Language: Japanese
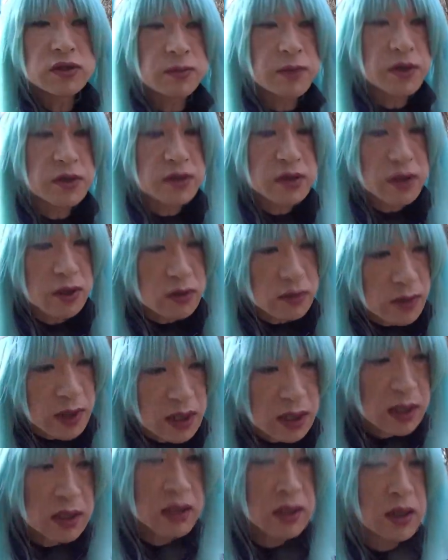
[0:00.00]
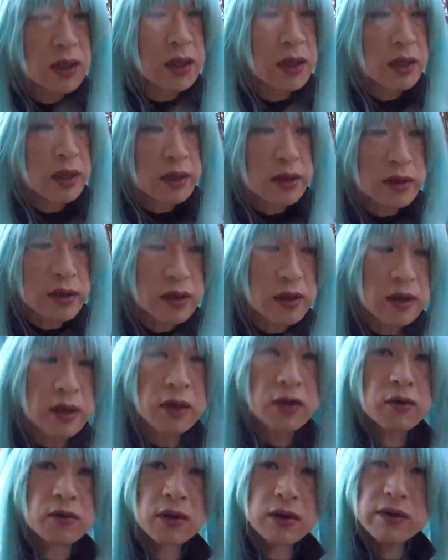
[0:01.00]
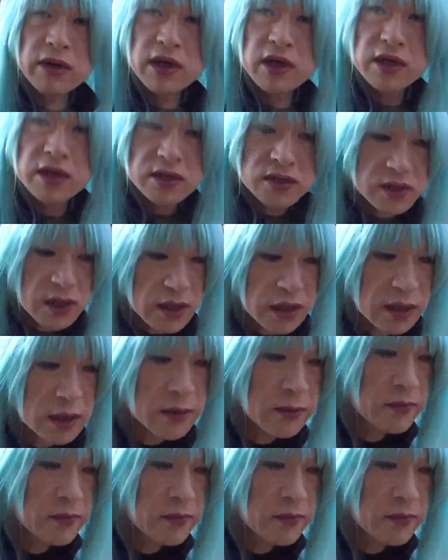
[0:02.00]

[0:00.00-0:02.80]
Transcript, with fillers: しめるっていうのはいやこれはいいですね